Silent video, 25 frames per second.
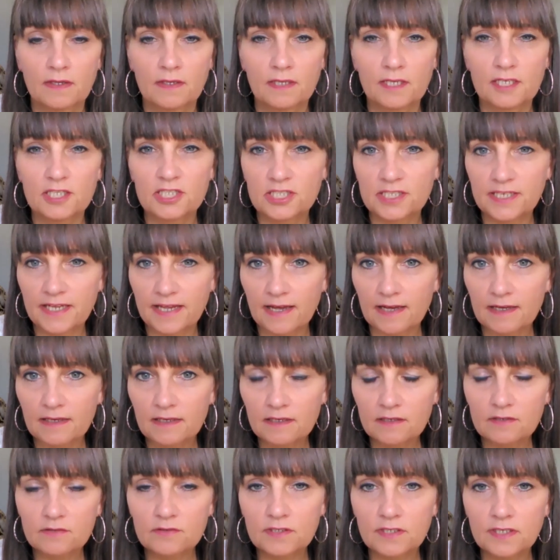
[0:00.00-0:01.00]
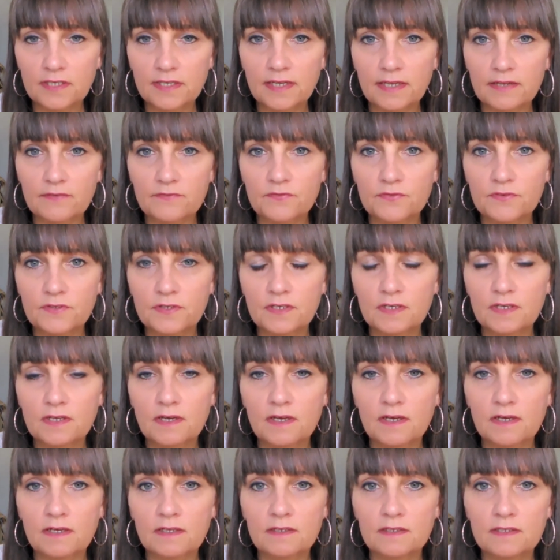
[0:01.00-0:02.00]
Je stärker und je
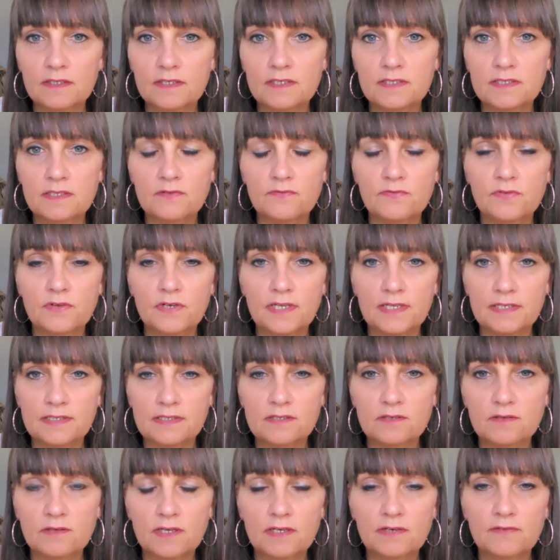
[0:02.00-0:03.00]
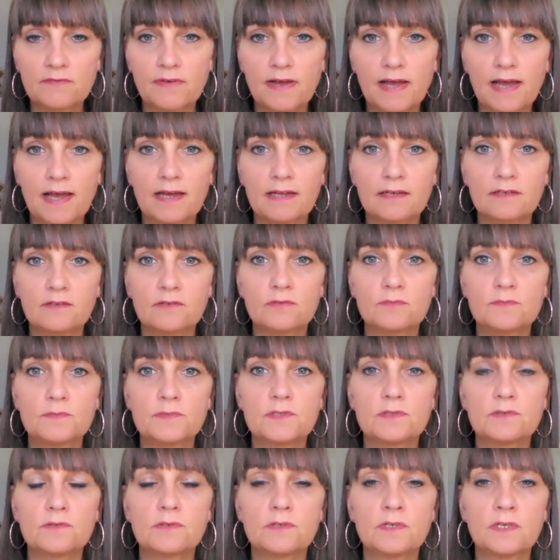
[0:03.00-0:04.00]
heftiger diese Verletzungen waren,
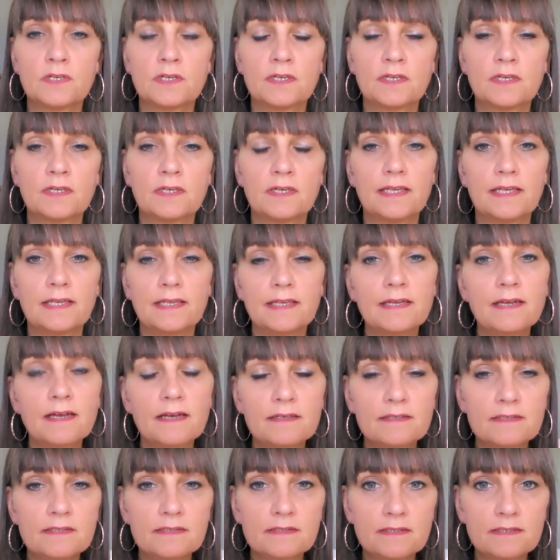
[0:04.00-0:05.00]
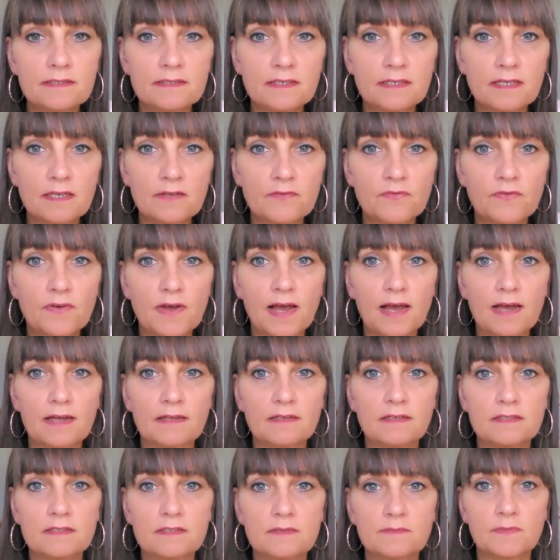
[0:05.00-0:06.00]
umso eher ist diese Gefahr,
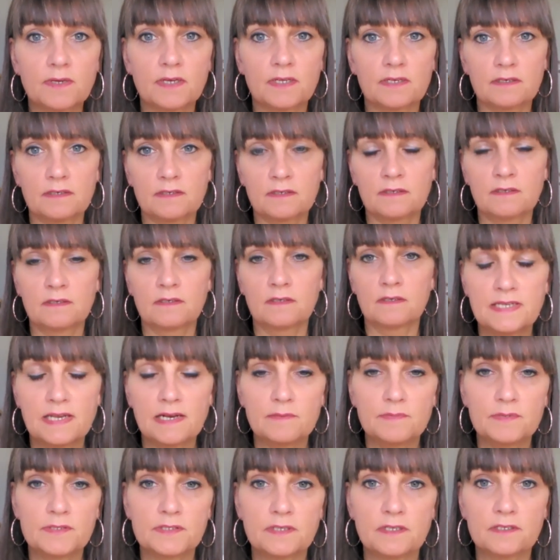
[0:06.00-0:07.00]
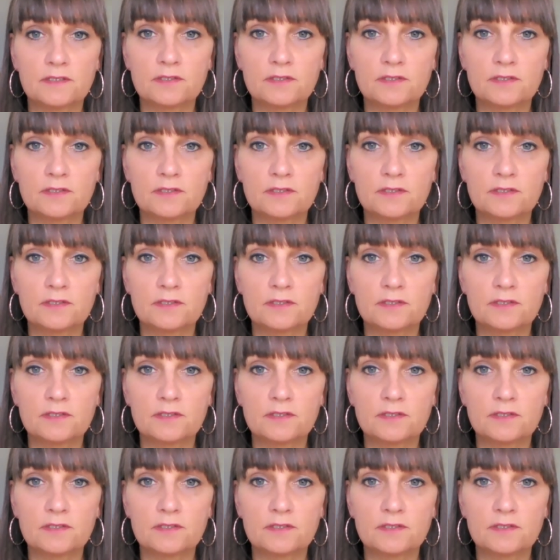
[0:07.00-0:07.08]
dass man selbst